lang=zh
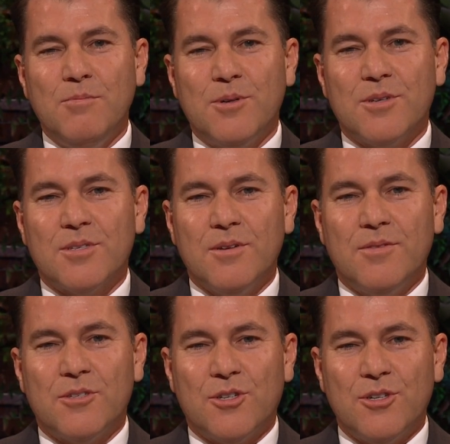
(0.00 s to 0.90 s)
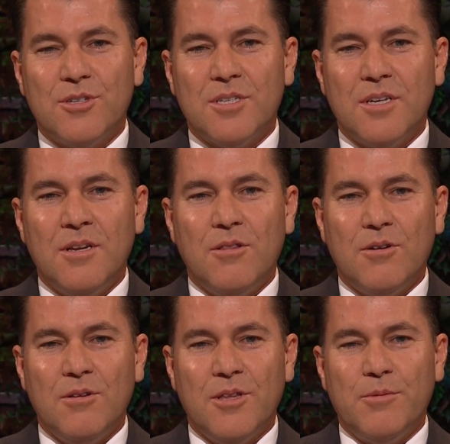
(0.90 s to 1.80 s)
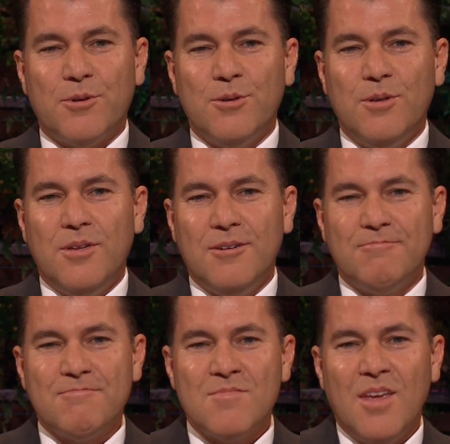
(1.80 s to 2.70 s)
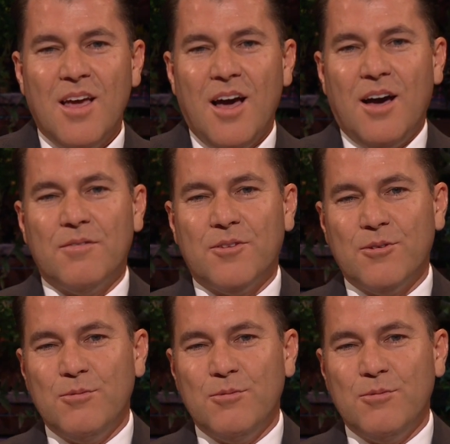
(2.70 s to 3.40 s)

会长拜访了当地社区的一些教会成